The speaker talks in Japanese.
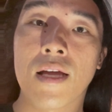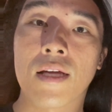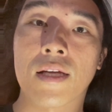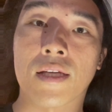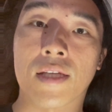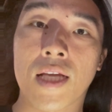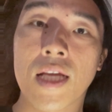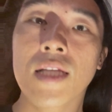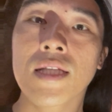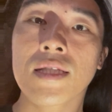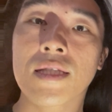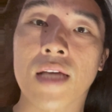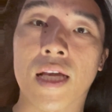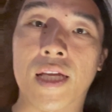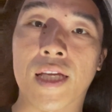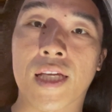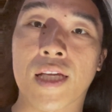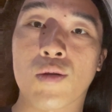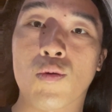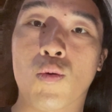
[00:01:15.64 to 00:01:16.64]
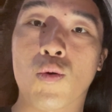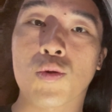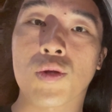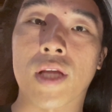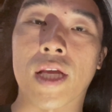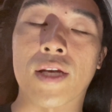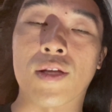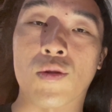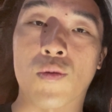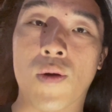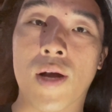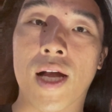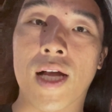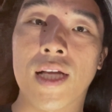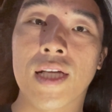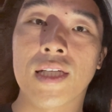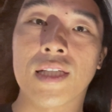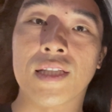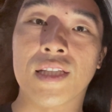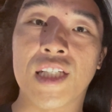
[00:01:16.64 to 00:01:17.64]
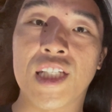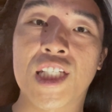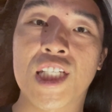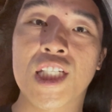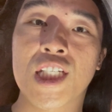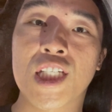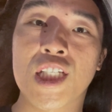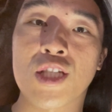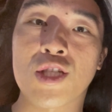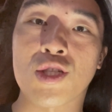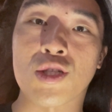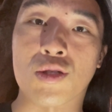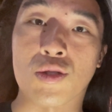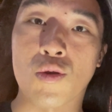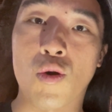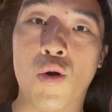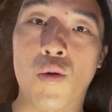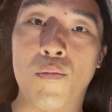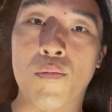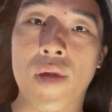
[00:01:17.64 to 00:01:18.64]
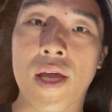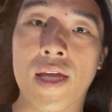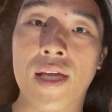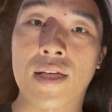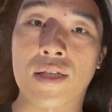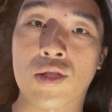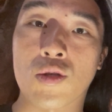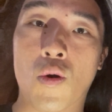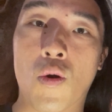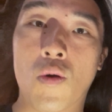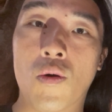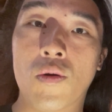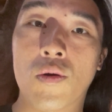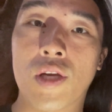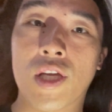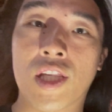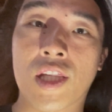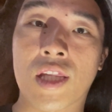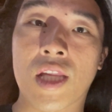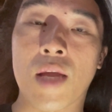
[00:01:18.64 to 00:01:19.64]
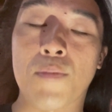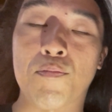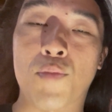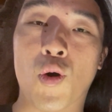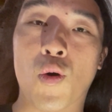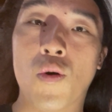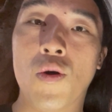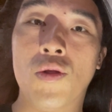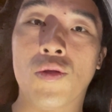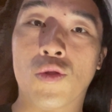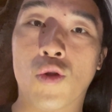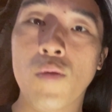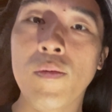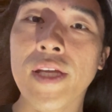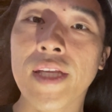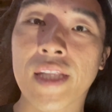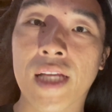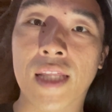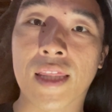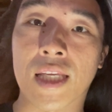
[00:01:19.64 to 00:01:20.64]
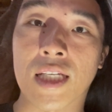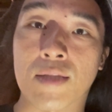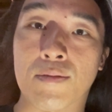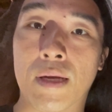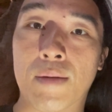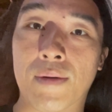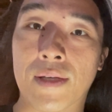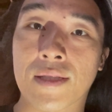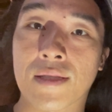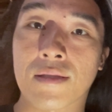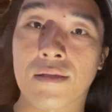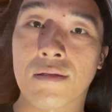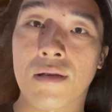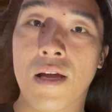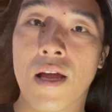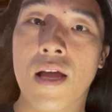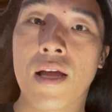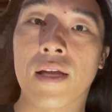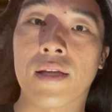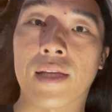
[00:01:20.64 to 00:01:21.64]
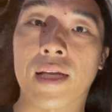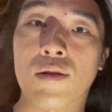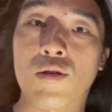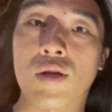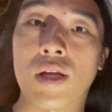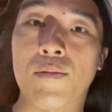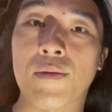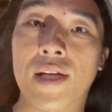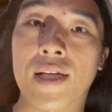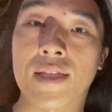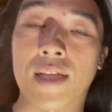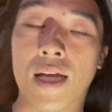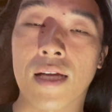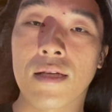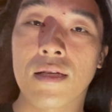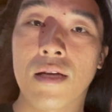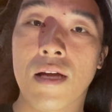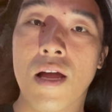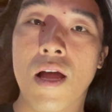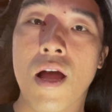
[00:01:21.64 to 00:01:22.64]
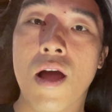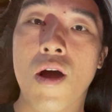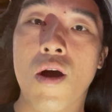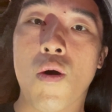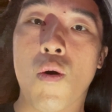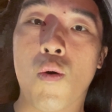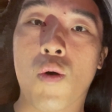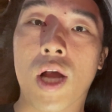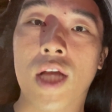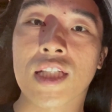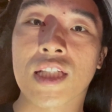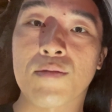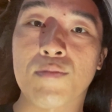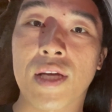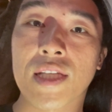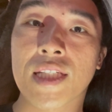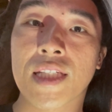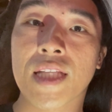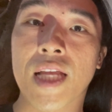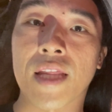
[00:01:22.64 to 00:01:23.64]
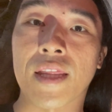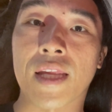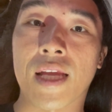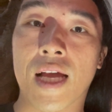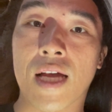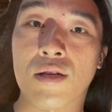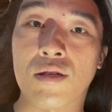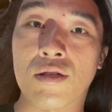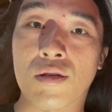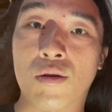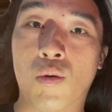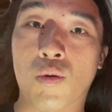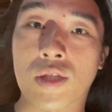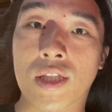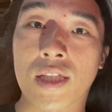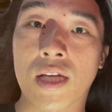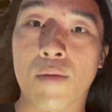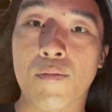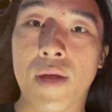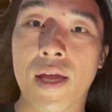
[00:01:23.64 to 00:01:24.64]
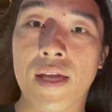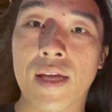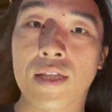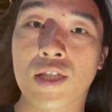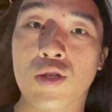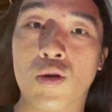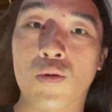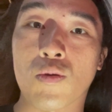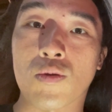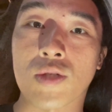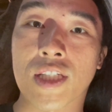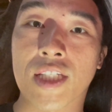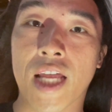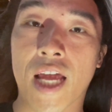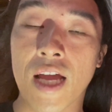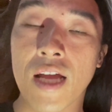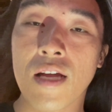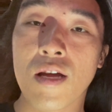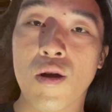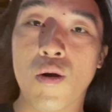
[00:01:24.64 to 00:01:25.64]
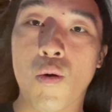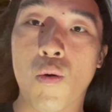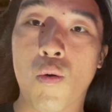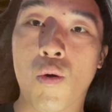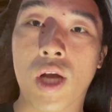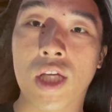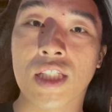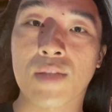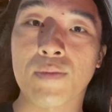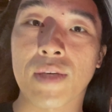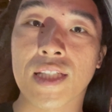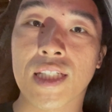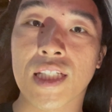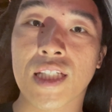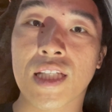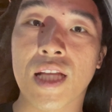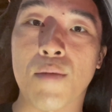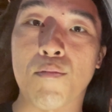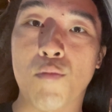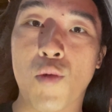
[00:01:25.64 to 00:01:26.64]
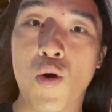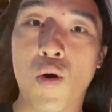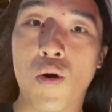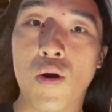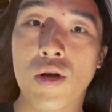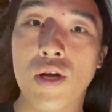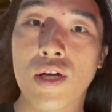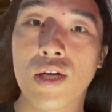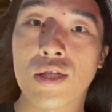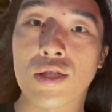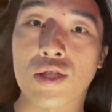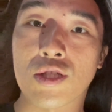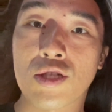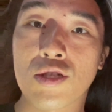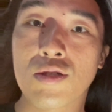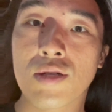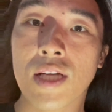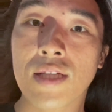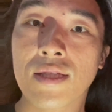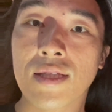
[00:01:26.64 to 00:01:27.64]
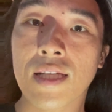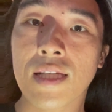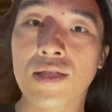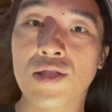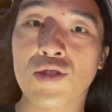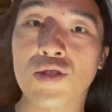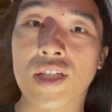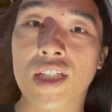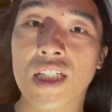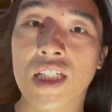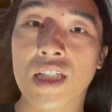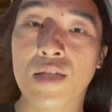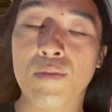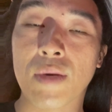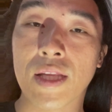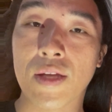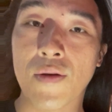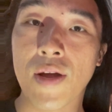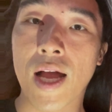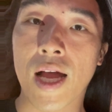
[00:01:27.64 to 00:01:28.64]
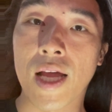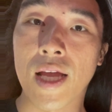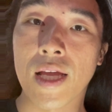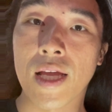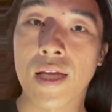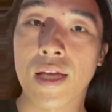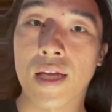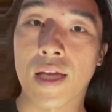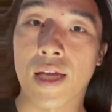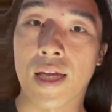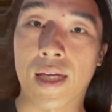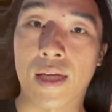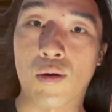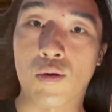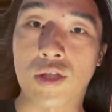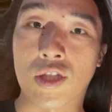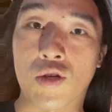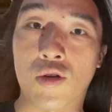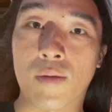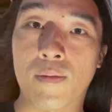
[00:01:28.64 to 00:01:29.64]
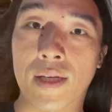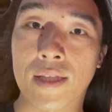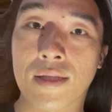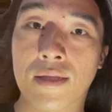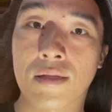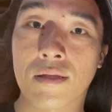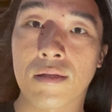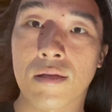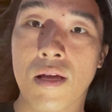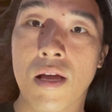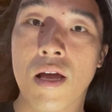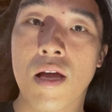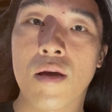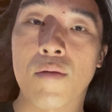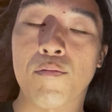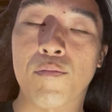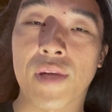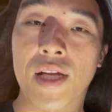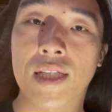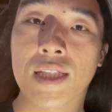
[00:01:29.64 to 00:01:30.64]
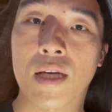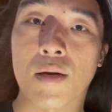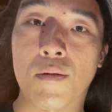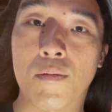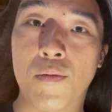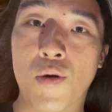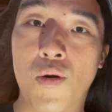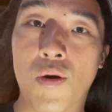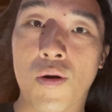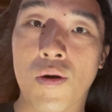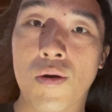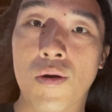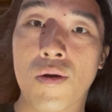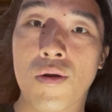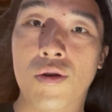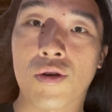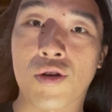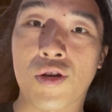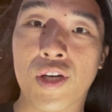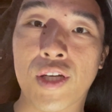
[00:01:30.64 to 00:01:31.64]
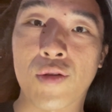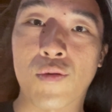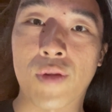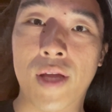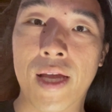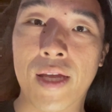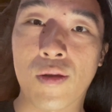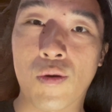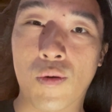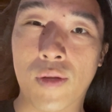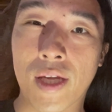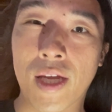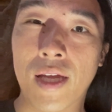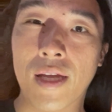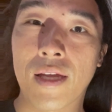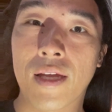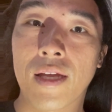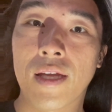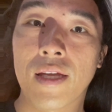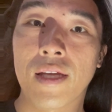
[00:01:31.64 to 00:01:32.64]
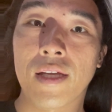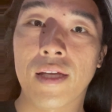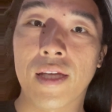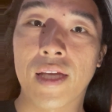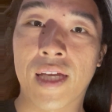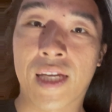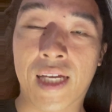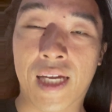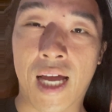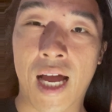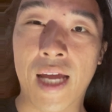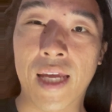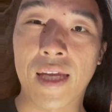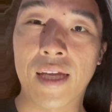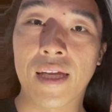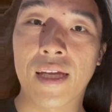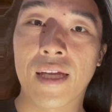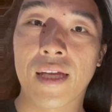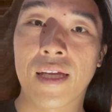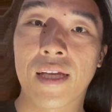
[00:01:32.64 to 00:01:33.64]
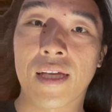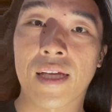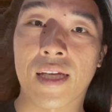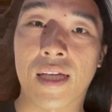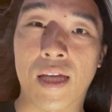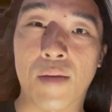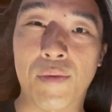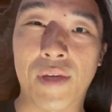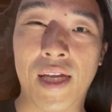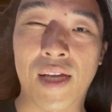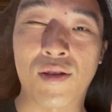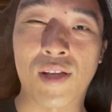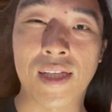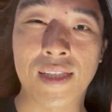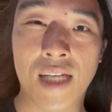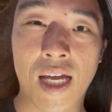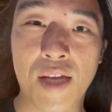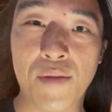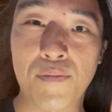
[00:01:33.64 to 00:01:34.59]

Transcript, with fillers: 現在生き残っているのは西新宿の麺屋ショー1店舗のみになってしまいますなので皆さん御徒町店であるこちら麺屋商の支店御徒町支店も10月31日までは営業しております皆さんはもう悔いのないように1回来てみてください